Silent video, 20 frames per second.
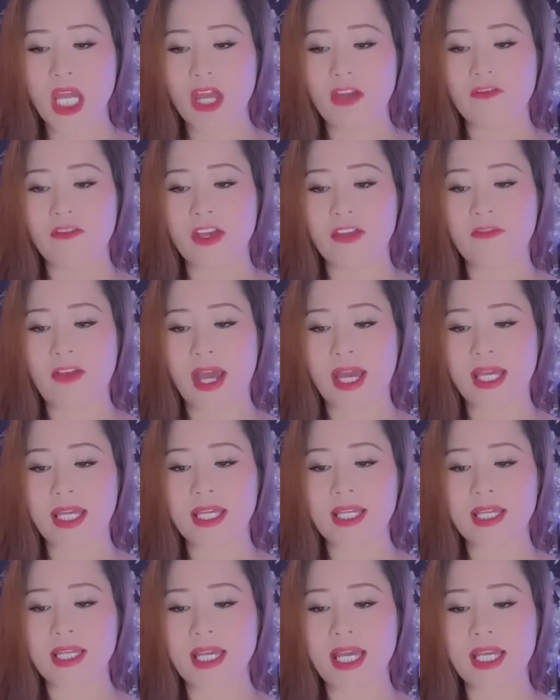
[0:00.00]
Vì
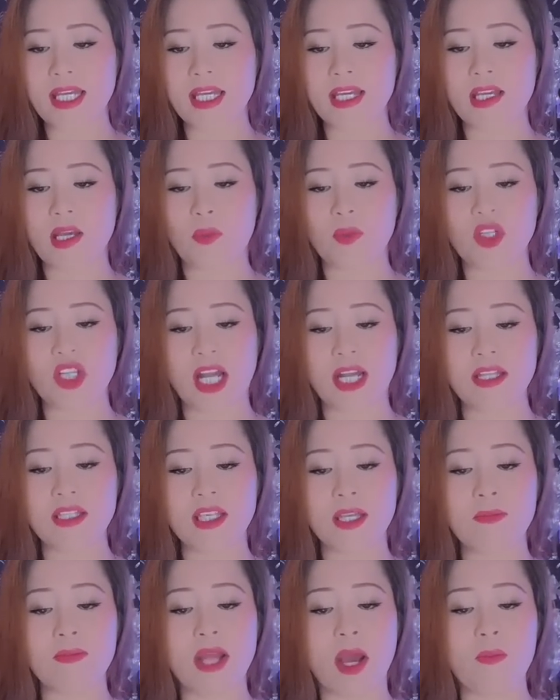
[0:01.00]
vậy, ngay khi Cộng sản
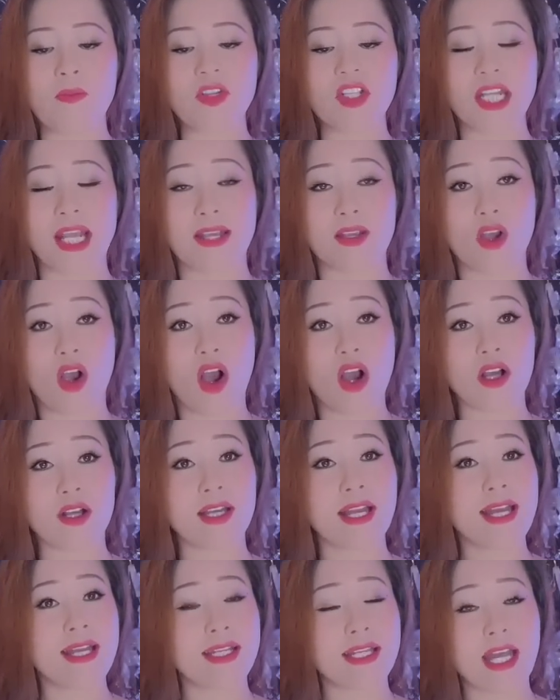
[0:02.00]
chiếm đóng Sài Gòn
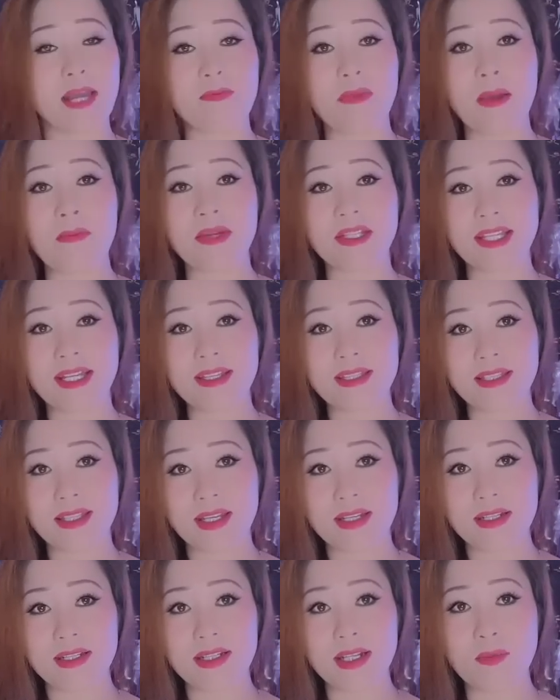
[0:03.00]
ngày 30 tháng
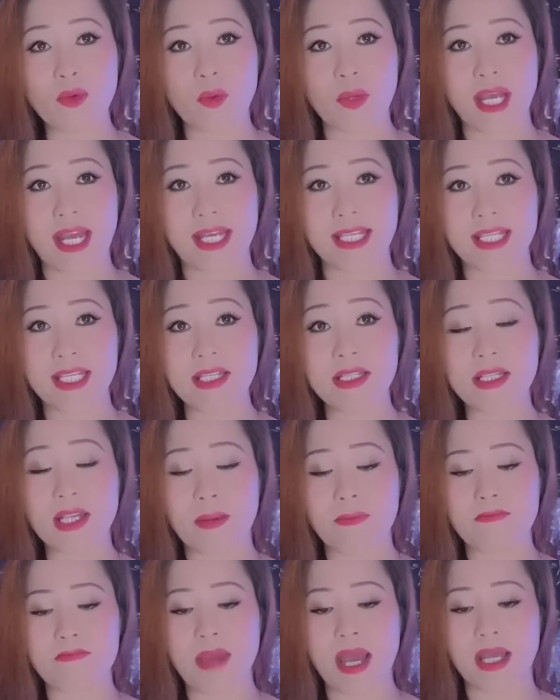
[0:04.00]
4 năm
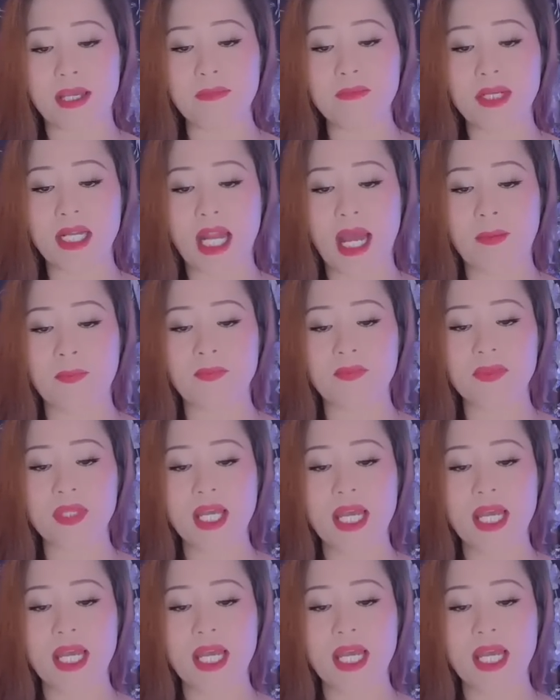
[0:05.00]
1975,